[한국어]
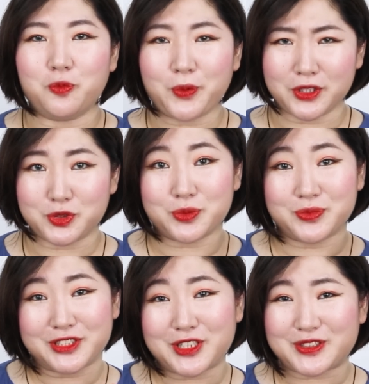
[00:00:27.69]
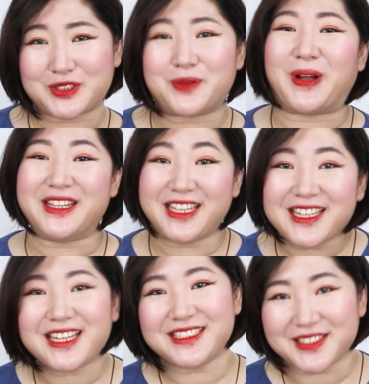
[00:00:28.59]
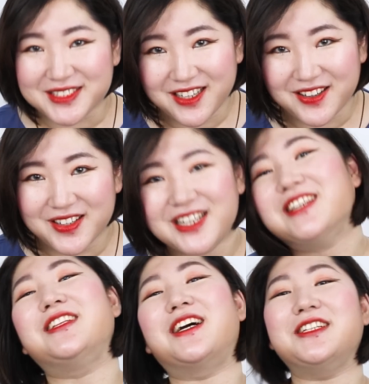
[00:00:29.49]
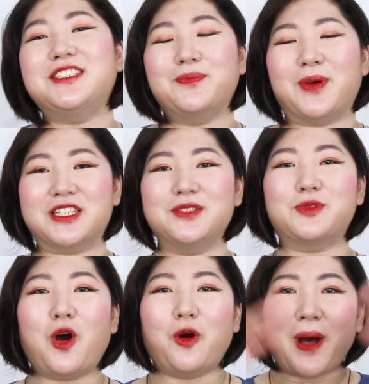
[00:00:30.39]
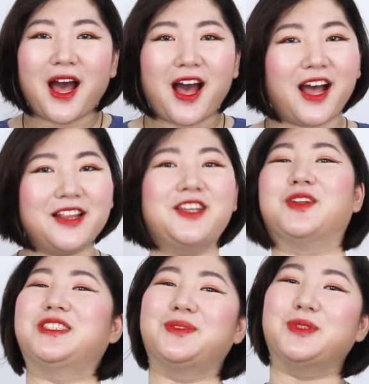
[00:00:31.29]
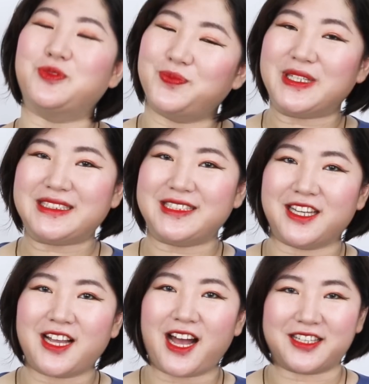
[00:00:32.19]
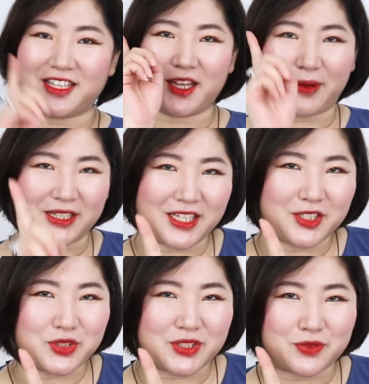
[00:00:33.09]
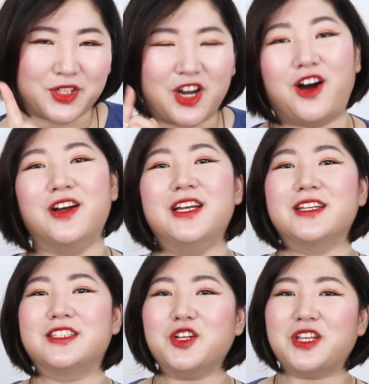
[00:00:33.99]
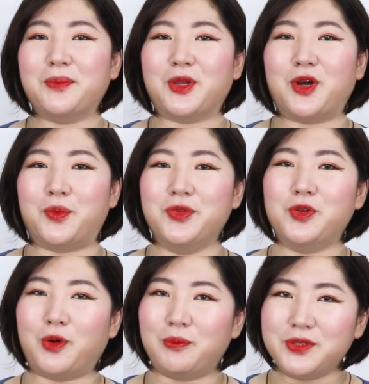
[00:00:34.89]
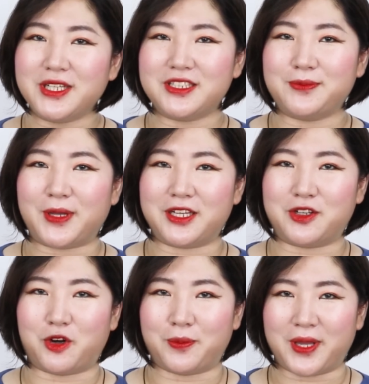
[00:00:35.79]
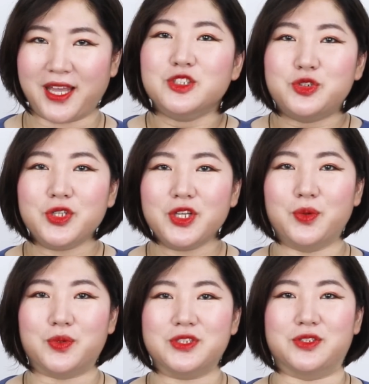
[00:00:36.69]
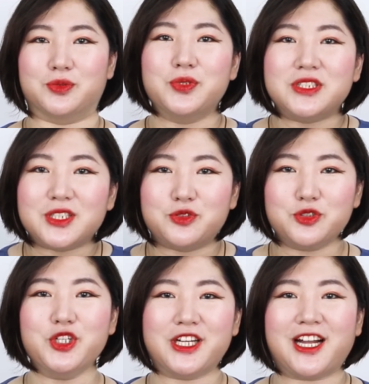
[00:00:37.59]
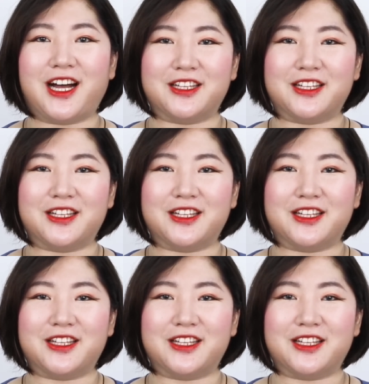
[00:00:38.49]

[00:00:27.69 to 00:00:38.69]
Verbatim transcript: 6편이 조금 늦어져서 많이 기다리셨죠? 기다리신 만큼 더 많이 열심히 준비했으니까 기대 많이 해주시고요. 그렇다면 오늘 원브랜드 메이크업의 주인공은 도대체 누구일까?